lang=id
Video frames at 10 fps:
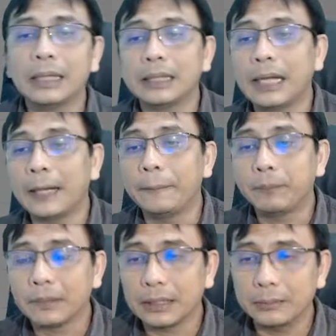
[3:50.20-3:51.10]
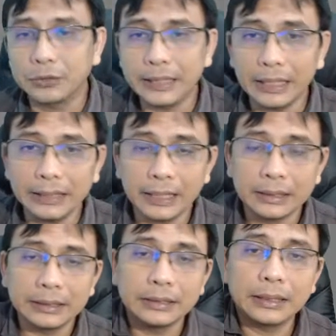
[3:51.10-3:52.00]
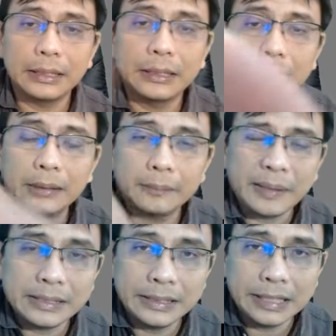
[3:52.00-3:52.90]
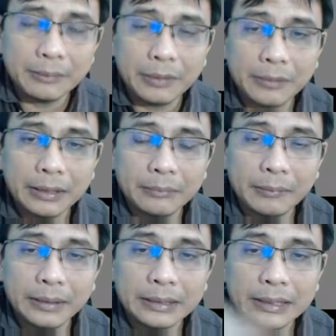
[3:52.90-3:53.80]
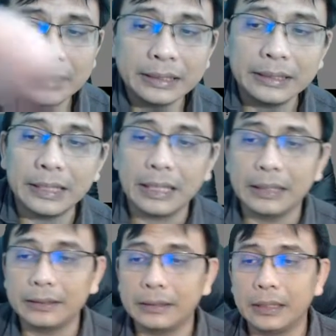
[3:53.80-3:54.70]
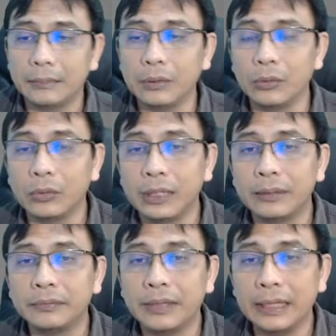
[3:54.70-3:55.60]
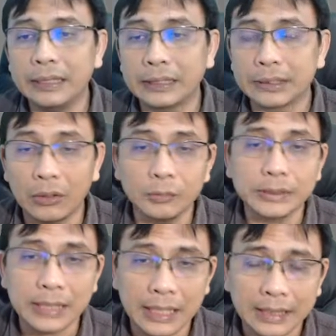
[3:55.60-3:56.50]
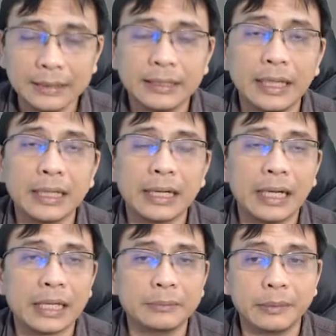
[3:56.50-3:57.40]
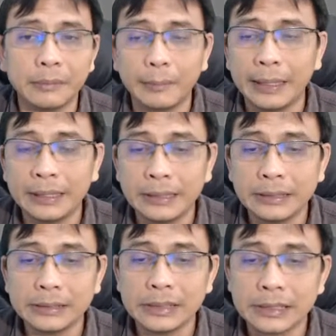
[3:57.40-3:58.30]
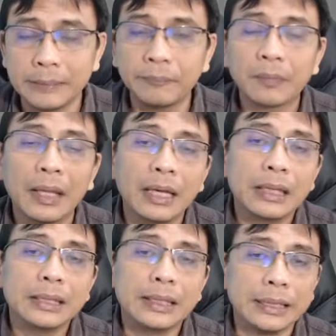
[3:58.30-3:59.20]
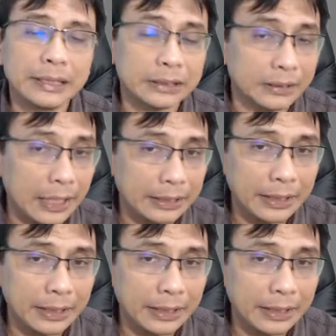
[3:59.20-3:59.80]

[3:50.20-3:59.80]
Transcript: Nah, kemudian yang uh, pastinya bahwa memang kita tidak uh, mengunggah file yang terlalu besar ya karena akan membebani sistem dan yang terakhir